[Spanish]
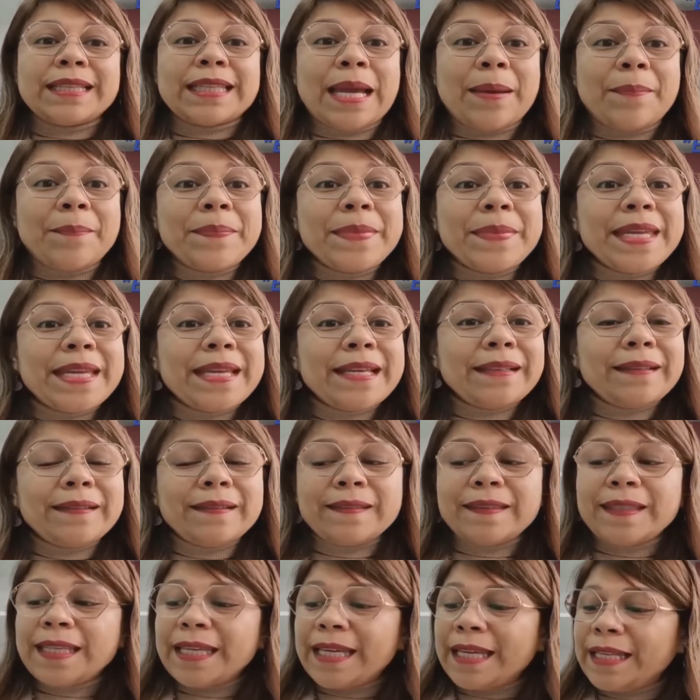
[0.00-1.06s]
También
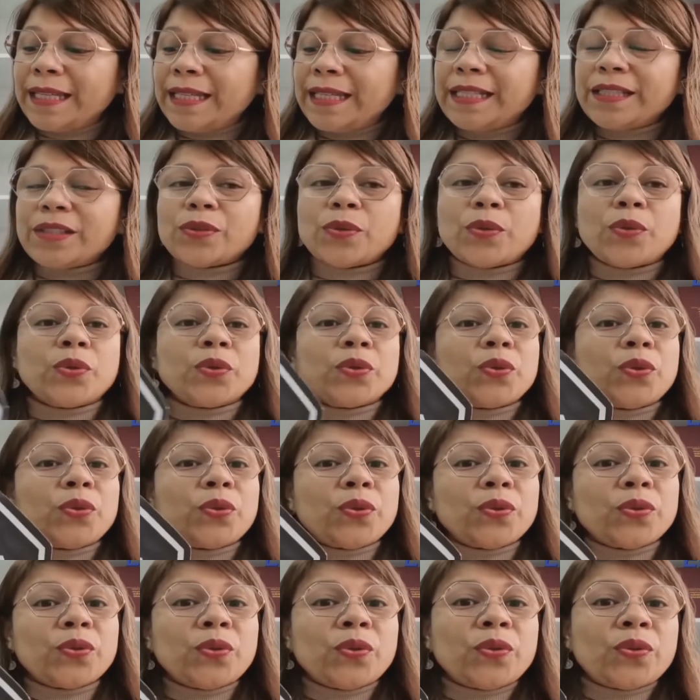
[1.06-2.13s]
tienes otro
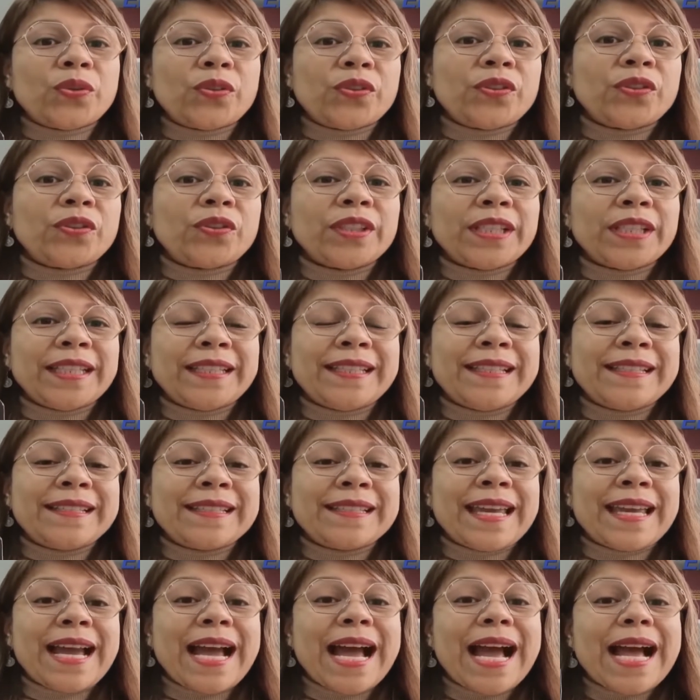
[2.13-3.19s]
octógono que
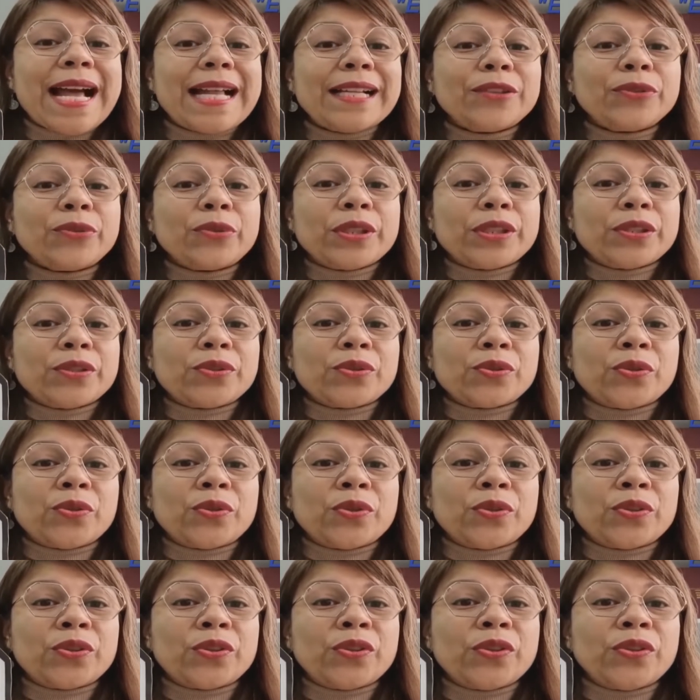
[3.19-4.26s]
dice alto en
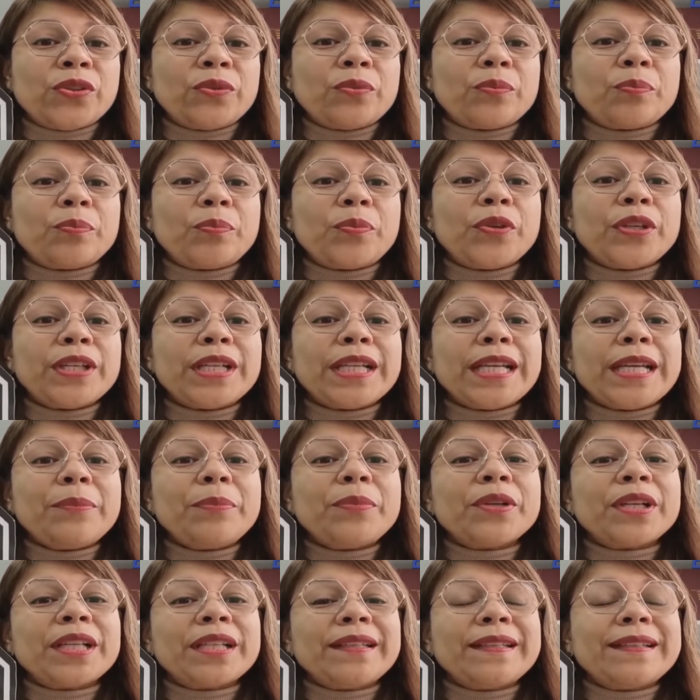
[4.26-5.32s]
sodio. ¿Por qué?
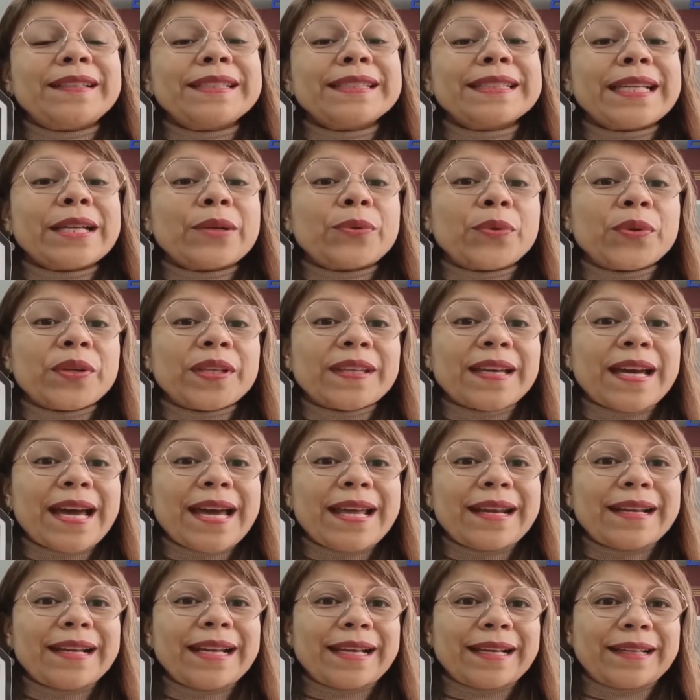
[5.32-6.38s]
Porque tienes que
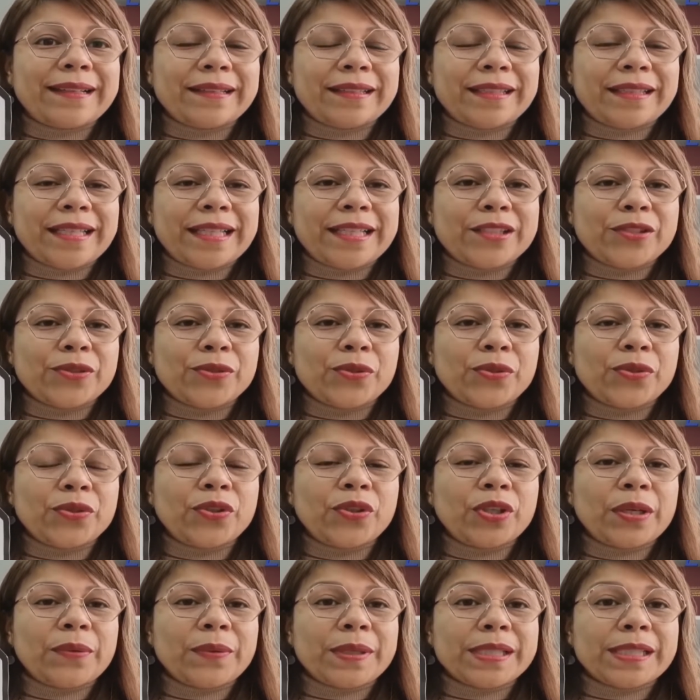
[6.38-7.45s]
cuidar la cantidad de
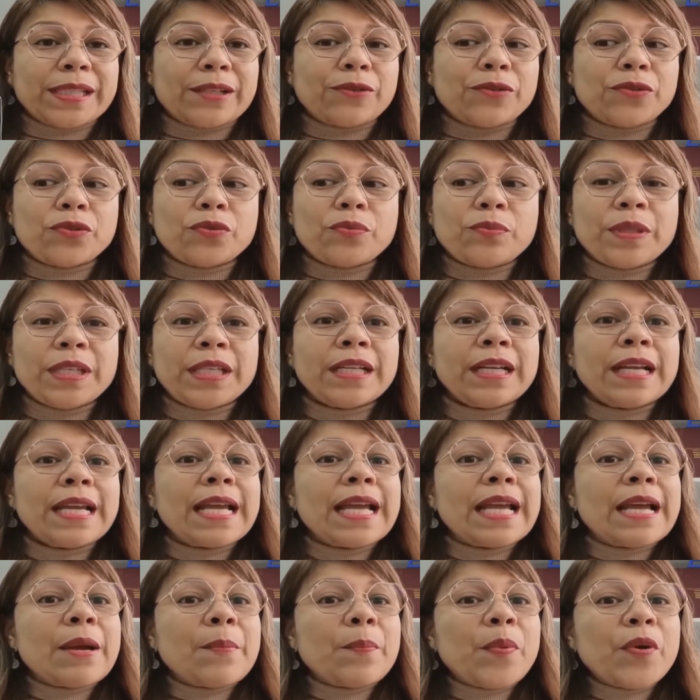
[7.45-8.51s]
sodio que vas a consumir
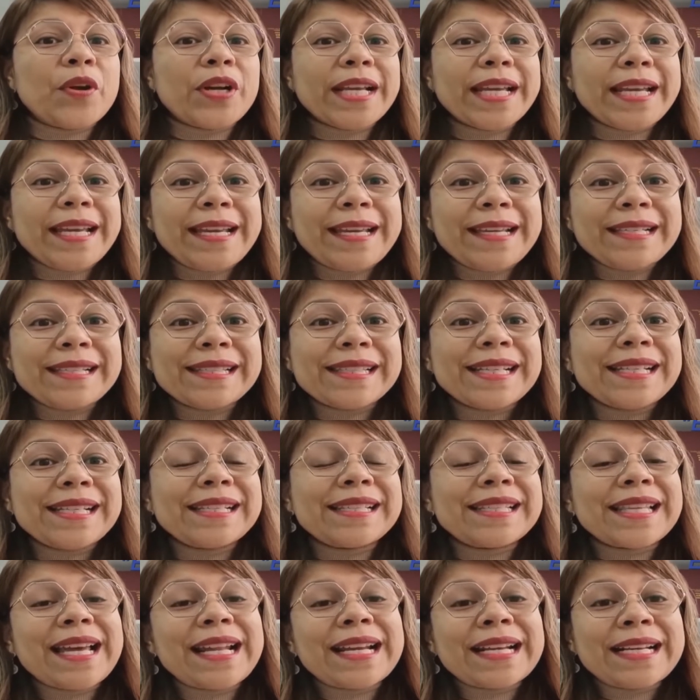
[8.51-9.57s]
porque esta
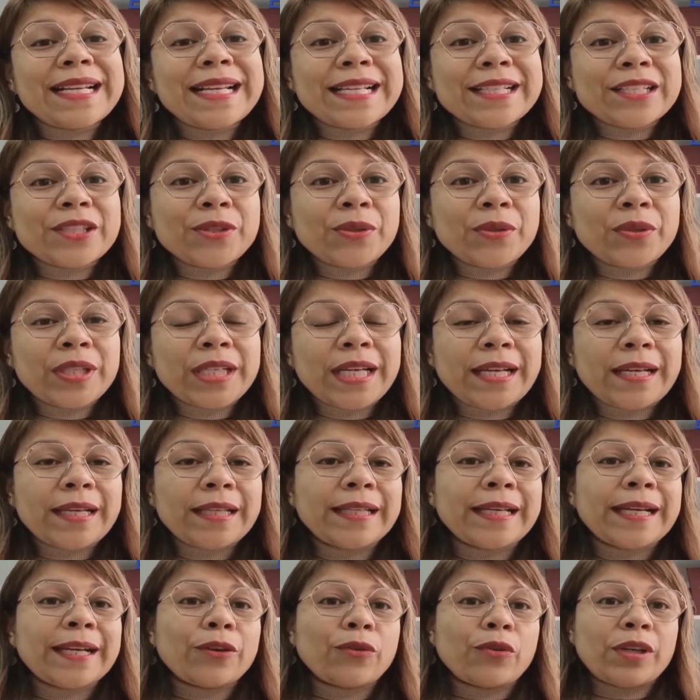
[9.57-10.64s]
está
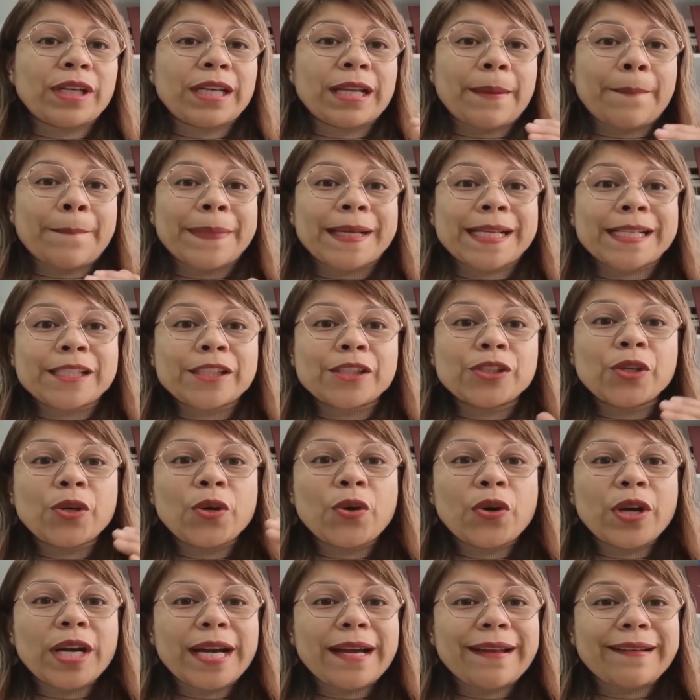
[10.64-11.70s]
relacionada con la
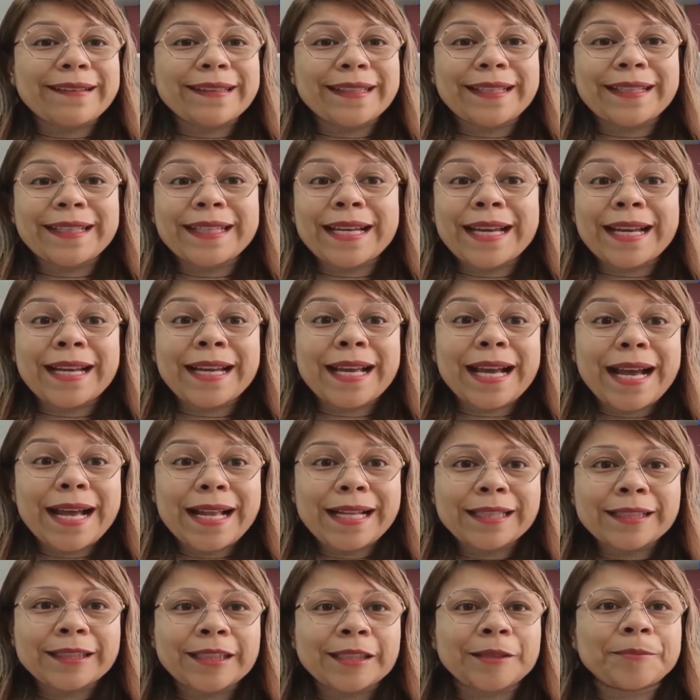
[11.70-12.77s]
presión arterial
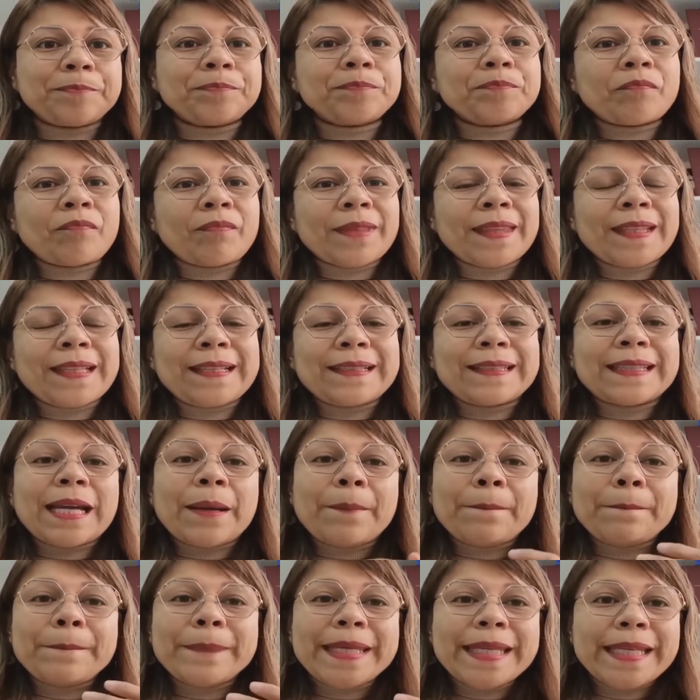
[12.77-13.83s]
alta,
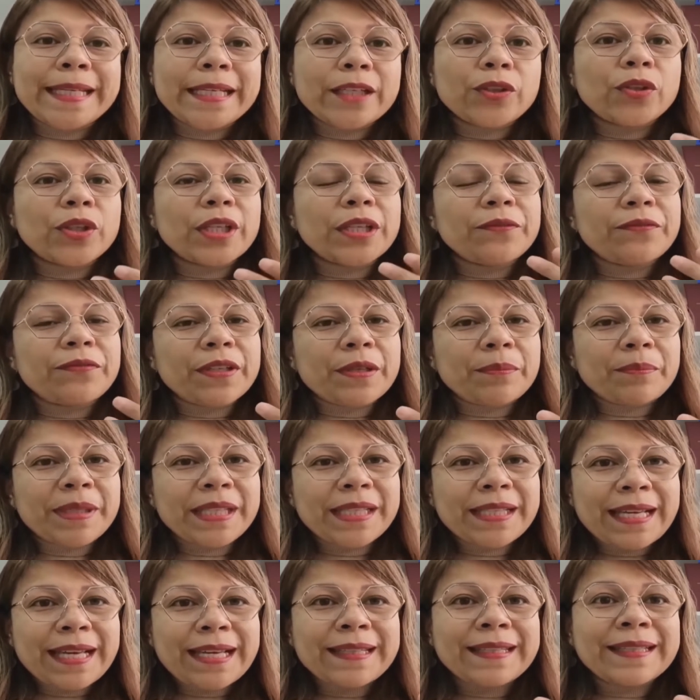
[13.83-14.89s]
también con
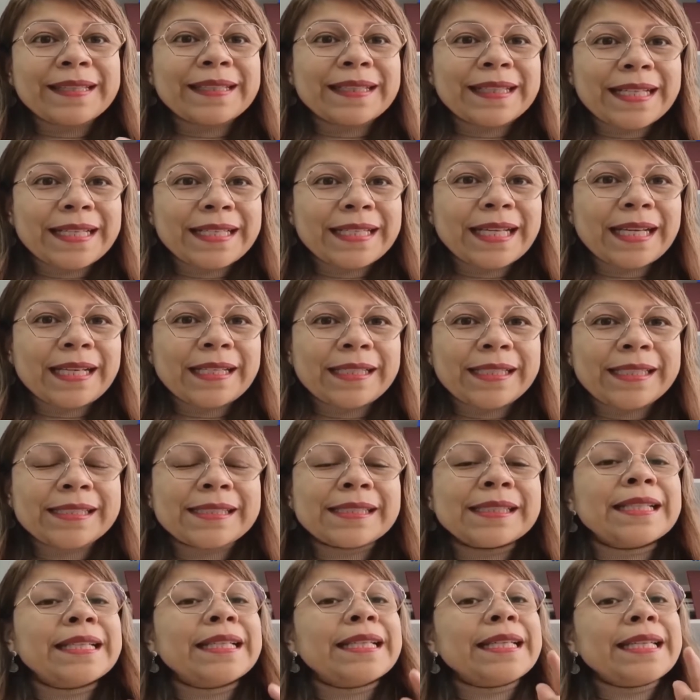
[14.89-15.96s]
enfermedades renales
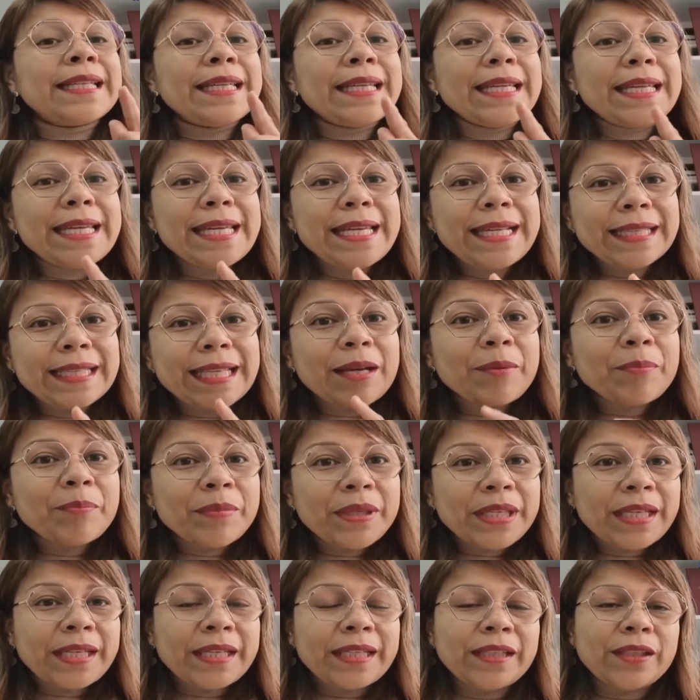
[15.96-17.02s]
y
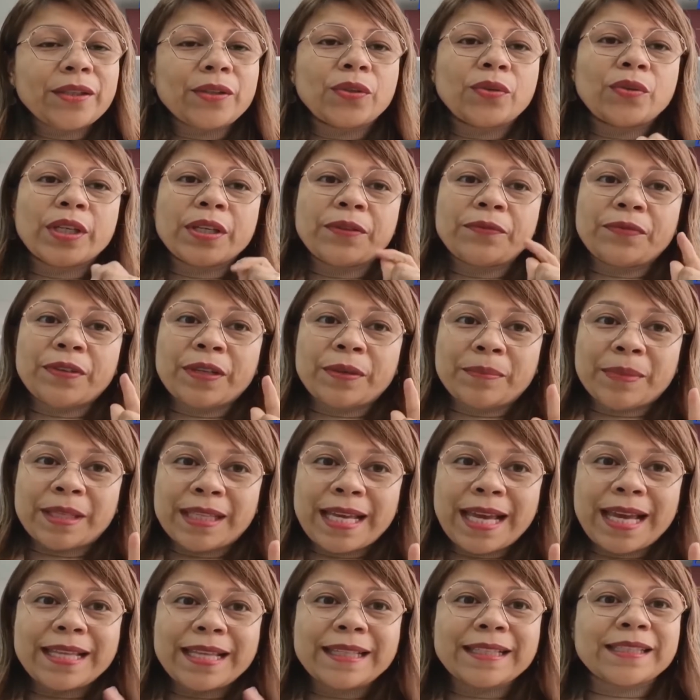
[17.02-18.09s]
también con
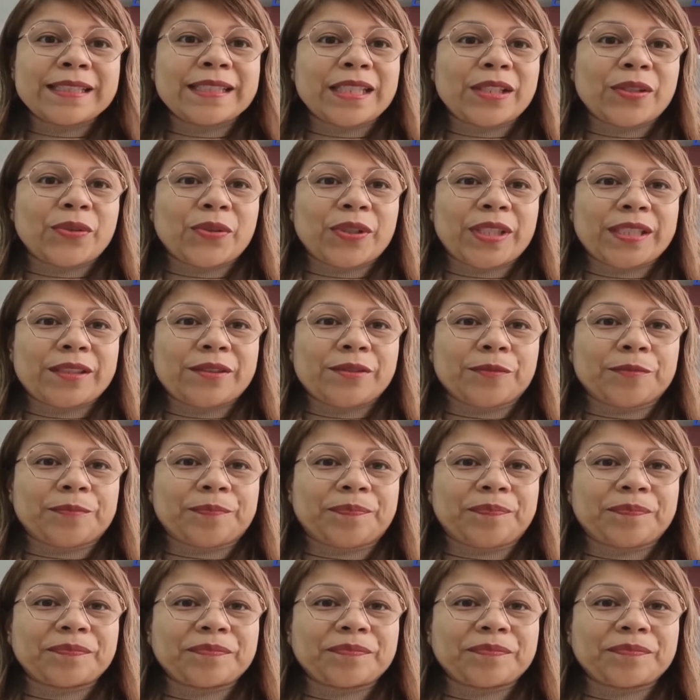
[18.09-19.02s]
enfermedades del corazón.